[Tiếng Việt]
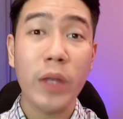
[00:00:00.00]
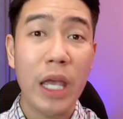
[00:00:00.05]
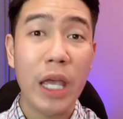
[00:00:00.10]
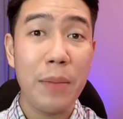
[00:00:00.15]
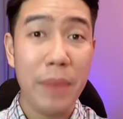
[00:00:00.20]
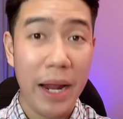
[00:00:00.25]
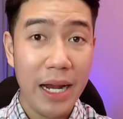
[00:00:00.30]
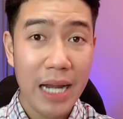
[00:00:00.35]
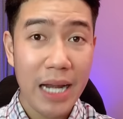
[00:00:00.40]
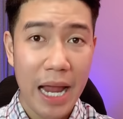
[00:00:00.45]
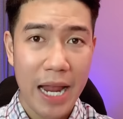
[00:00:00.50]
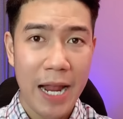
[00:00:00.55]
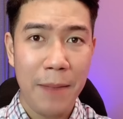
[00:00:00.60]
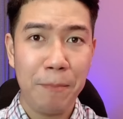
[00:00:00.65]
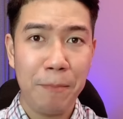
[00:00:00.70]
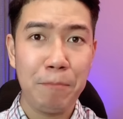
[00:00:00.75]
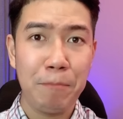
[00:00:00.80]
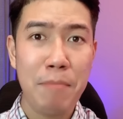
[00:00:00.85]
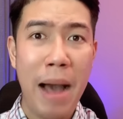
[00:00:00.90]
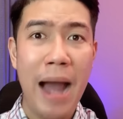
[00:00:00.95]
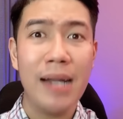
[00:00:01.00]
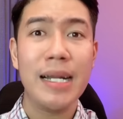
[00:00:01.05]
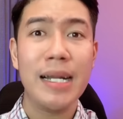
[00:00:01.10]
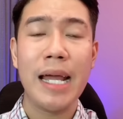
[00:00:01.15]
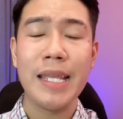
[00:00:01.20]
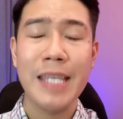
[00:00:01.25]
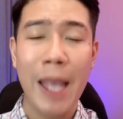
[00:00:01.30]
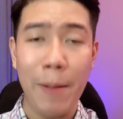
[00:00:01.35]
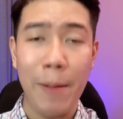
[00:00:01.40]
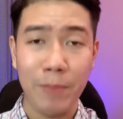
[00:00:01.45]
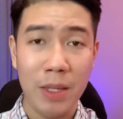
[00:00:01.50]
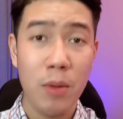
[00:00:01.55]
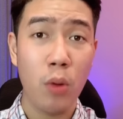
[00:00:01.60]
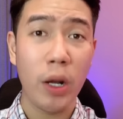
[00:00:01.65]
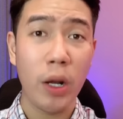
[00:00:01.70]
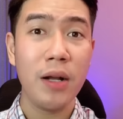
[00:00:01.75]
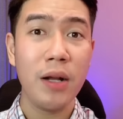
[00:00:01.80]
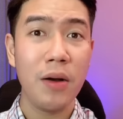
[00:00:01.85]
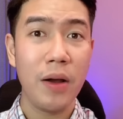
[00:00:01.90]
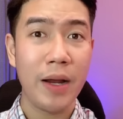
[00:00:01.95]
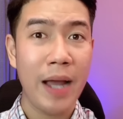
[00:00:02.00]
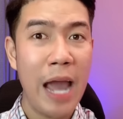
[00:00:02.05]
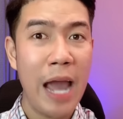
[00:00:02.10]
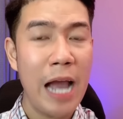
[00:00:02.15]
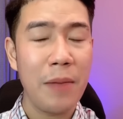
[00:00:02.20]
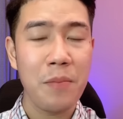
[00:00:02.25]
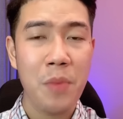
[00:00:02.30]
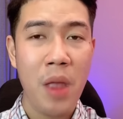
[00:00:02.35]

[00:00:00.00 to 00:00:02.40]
mỹ này á bà lại nhập vô cái người khác